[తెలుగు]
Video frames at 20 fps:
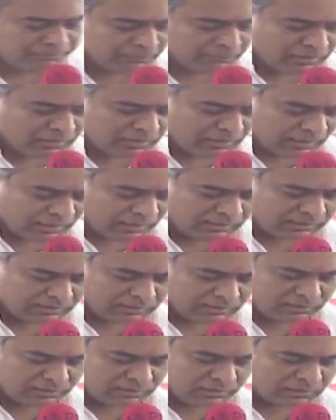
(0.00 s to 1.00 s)
కానీ
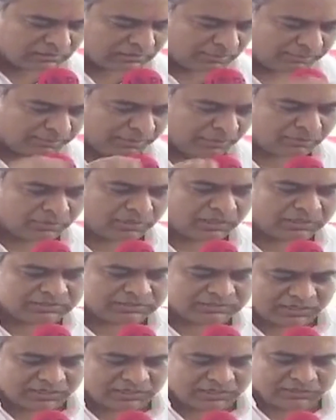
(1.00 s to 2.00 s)
తప్పకుండా అది
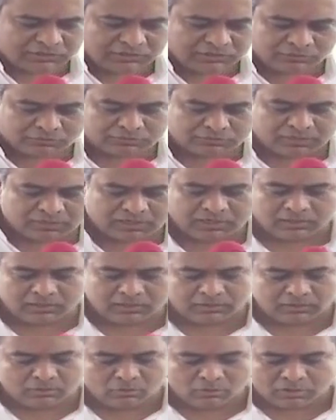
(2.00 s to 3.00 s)
జరిగి తీరుతుందనే
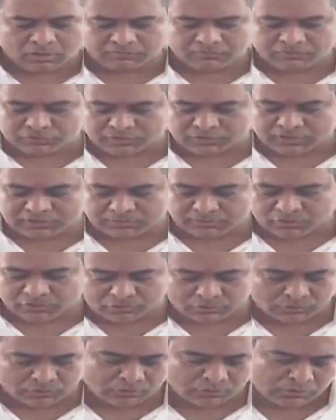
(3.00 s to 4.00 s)
ఒక విశ్వాసం ఈరోజు
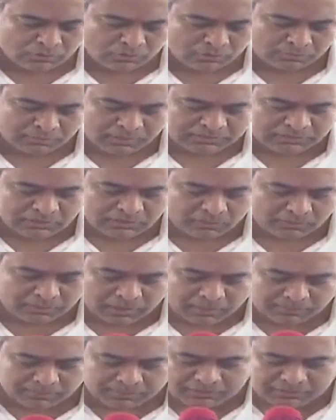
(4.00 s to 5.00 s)
ప్రజల్లో
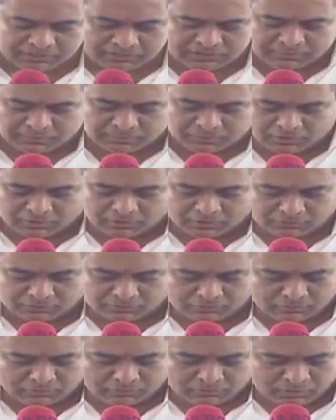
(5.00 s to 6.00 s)
బలపడిందని చెప్పి కూడా నేను
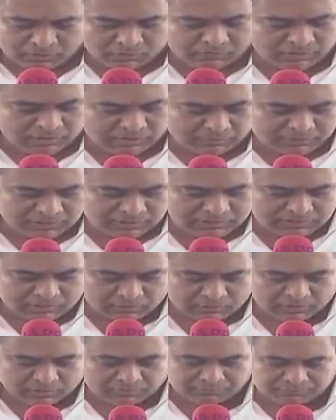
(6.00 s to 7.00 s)
మీకు విజ్ఞప్తి చేస్తూ ఉన్నాను
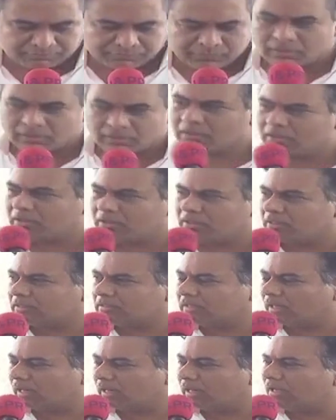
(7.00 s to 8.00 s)

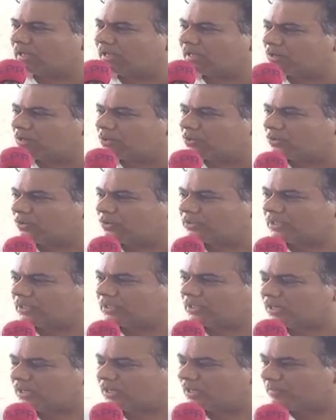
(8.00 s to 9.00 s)
తెలంగాణ కోటి
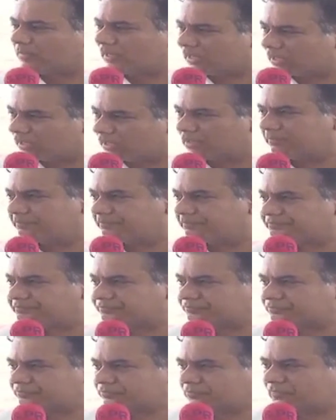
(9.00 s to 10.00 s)
ఎకరాల మాగాణం
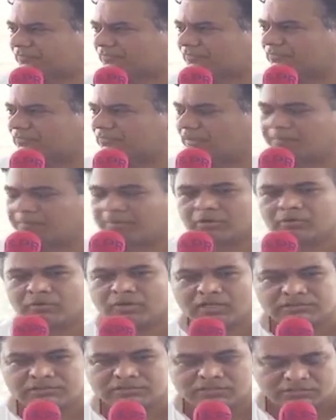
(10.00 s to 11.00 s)
తప్పకుండా
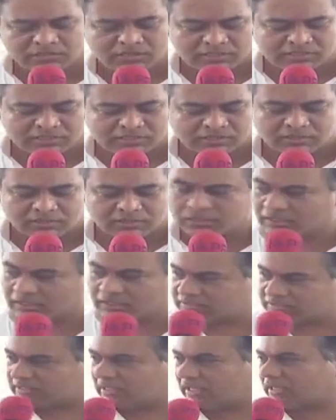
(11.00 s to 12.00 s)
అవుతుంది అది కేసీఆర్ గారి